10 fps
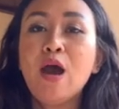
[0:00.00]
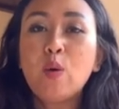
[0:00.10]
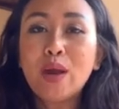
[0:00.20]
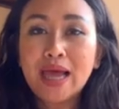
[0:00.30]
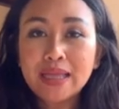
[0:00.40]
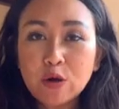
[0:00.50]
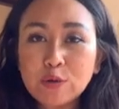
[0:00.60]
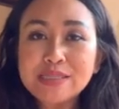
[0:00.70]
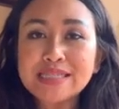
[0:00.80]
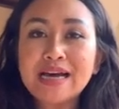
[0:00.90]
เวลาที่คุ
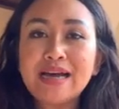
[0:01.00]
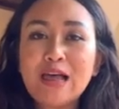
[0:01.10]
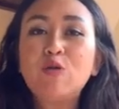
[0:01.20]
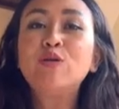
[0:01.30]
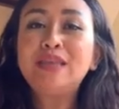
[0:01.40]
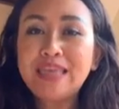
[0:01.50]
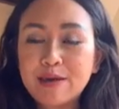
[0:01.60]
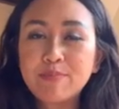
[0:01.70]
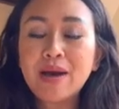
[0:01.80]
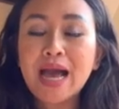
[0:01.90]
ณเจอแล้วคุณ
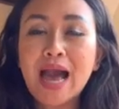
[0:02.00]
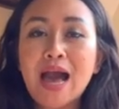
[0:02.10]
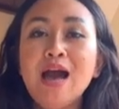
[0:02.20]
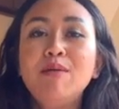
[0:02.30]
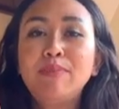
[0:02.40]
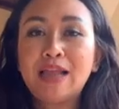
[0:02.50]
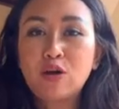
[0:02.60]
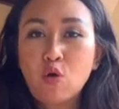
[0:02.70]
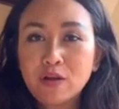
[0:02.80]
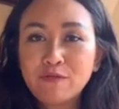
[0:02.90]
ยิ้มอะค่ะเหมือน
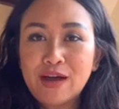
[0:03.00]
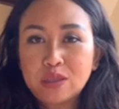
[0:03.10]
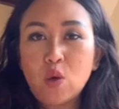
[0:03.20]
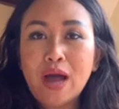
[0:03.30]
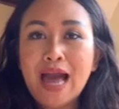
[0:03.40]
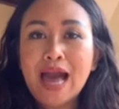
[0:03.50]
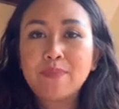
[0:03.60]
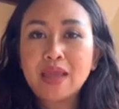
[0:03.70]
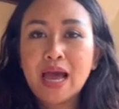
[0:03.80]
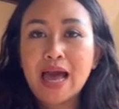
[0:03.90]
คนฝั่งตรงข้าม
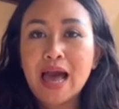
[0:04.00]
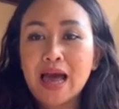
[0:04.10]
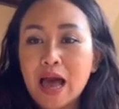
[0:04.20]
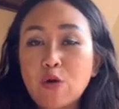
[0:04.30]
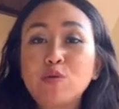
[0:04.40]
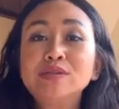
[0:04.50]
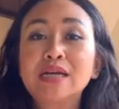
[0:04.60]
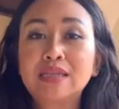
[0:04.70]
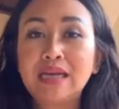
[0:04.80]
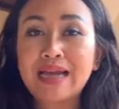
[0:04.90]
เนี่ยค่ะเขารู้สึก
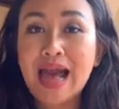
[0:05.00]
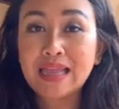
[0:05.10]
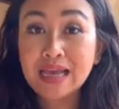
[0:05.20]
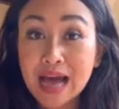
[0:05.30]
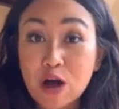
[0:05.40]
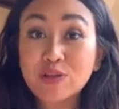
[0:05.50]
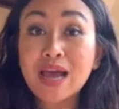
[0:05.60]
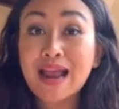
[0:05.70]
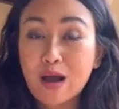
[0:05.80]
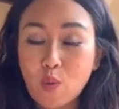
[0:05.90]
ถึงการที่เขาได้
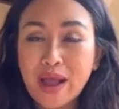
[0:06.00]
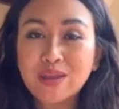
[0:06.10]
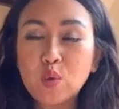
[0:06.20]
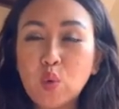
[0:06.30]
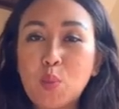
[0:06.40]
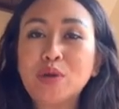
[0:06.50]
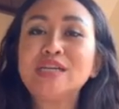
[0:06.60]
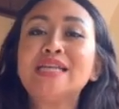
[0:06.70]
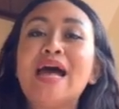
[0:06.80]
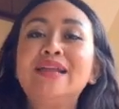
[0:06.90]
รางวัลอยู่เพราะ
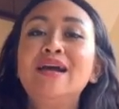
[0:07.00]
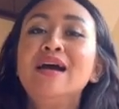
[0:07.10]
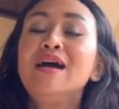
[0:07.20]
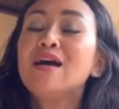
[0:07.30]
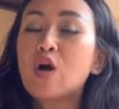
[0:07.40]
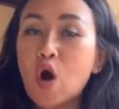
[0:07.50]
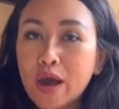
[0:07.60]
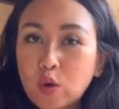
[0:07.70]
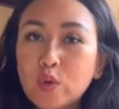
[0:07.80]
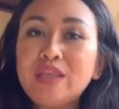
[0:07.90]
ฉะนั้นขอให้
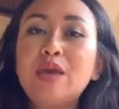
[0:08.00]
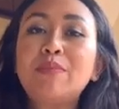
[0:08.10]
คุณยิ้ม